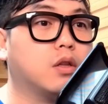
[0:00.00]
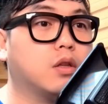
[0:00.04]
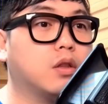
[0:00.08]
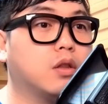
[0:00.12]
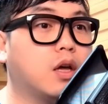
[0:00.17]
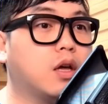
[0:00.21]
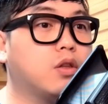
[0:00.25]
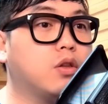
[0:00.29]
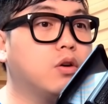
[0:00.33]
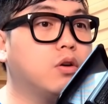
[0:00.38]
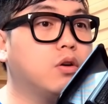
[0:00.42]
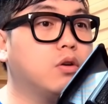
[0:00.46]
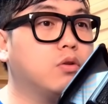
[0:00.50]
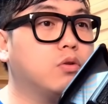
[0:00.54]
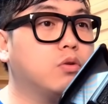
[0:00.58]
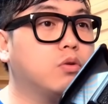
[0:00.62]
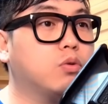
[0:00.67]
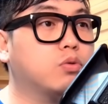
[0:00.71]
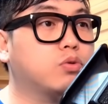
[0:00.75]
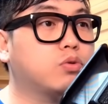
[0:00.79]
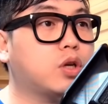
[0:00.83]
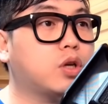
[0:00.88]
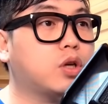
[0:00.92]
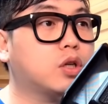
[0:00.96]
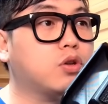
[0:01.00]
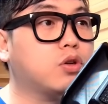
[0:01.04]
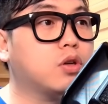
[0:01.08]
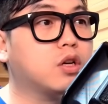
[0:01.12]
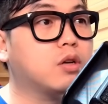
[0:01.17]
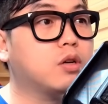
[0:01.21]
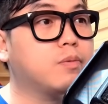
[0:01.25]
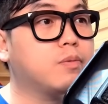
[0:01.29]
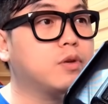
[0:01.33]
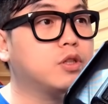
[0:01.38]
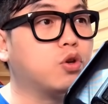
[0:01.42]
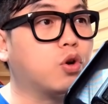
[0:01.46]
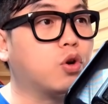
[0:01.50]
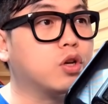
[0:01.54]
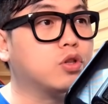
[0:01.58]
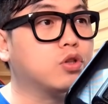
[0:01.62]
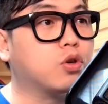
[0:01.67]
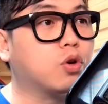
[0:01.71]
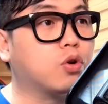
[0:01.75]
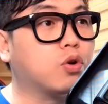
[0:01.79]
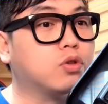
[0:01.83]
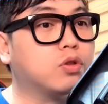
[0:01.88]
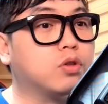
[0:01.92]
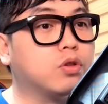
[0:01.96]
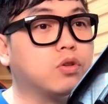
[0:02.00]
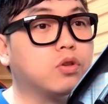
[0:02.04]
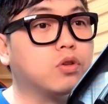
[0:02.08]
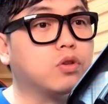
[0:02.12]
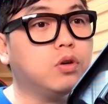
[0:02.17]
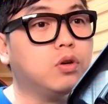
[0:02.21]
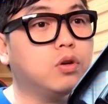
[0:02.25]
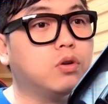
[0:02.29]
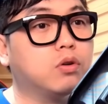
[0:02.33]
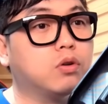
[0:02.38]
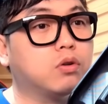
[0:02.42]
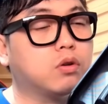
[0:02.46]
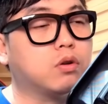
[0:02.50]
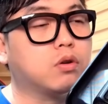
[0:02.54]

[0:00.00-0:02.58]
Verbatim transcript: 내년도 최저임금이 정해졌거든요.